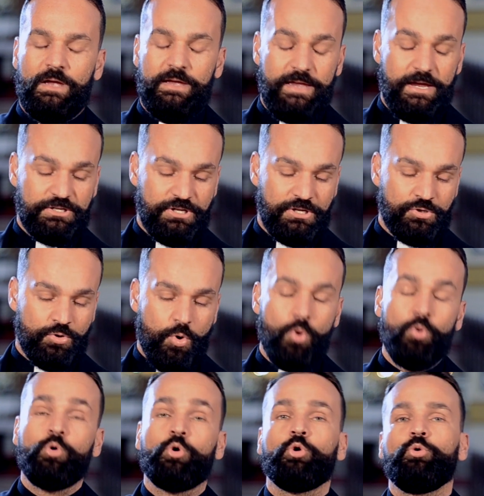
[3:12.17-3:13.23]
e a gente
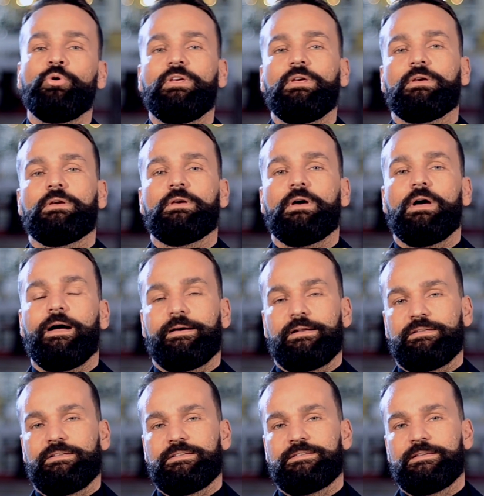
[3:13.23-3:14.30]
conclui
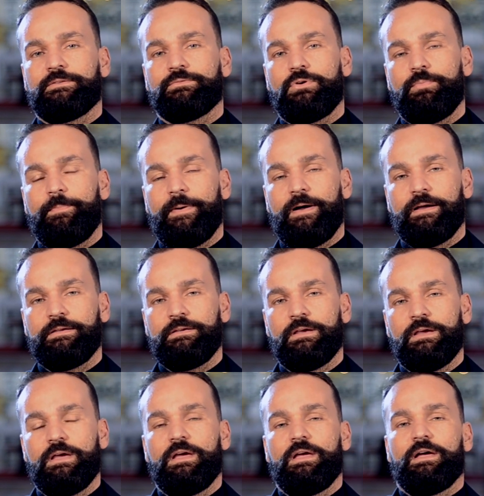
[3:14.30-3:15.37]
agradecendo ao Pai,
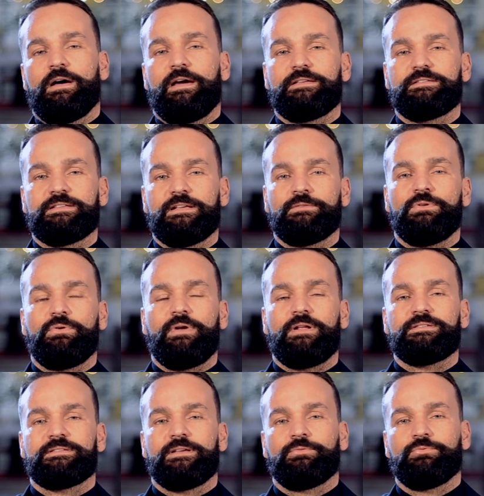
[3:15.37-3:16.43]
rezando a
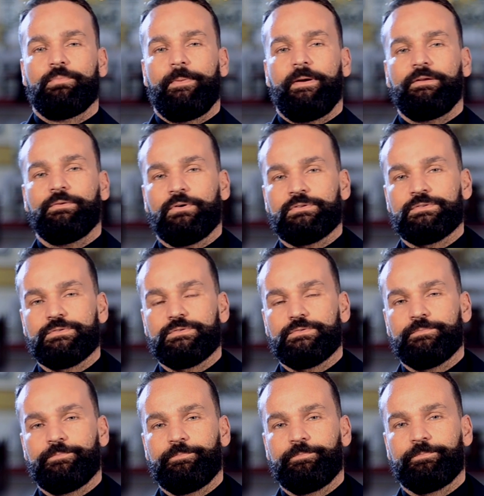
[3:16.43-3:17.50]
oração do Pai Nosso.
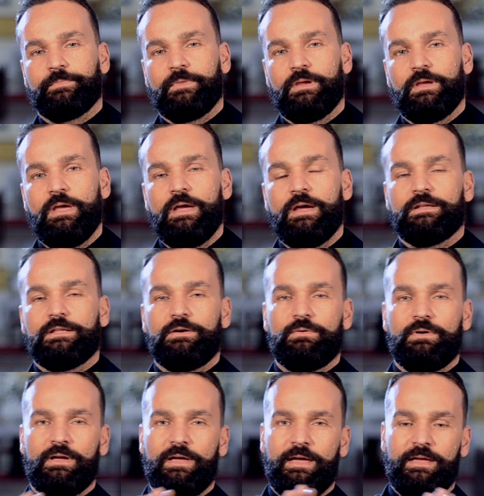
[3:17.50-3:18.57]
Então,
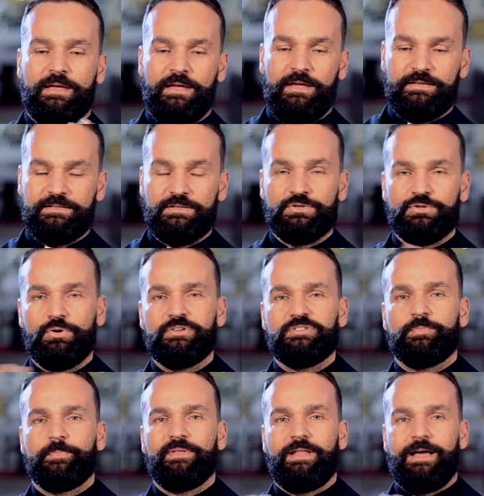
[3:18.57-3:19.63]
esses
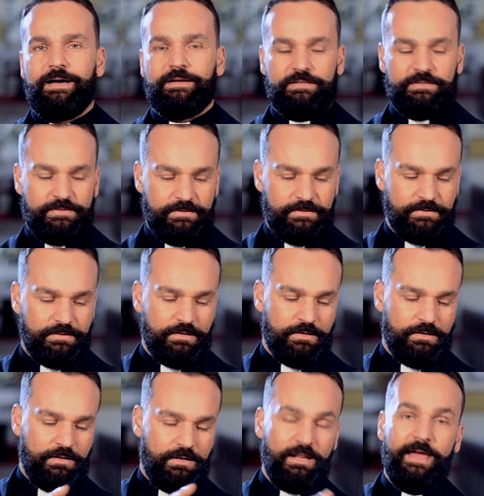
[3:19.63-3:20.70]
dois pilares,
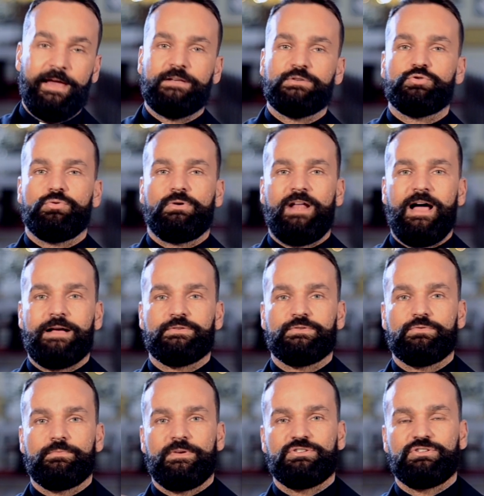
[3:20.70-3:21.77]
lexio,
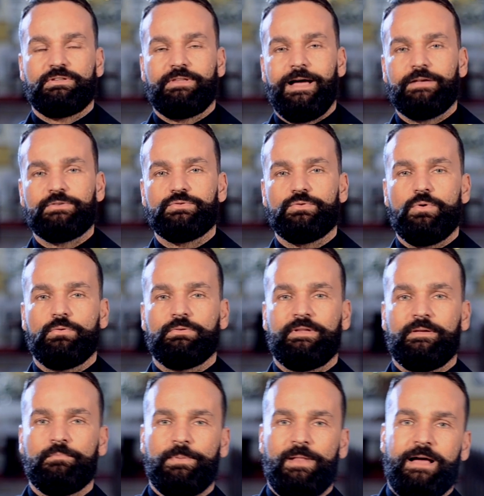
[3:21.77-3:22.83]
orácio, meditácio,
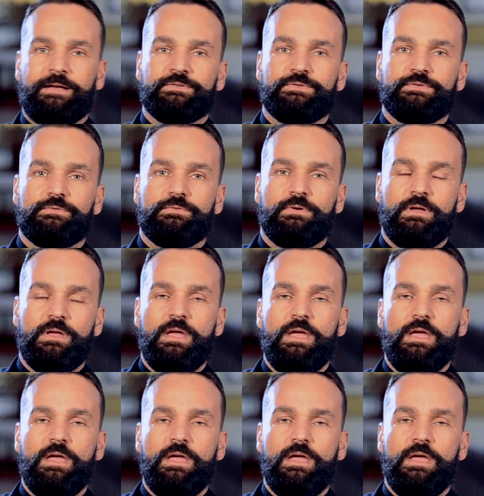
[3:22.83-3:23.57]
contemplácio,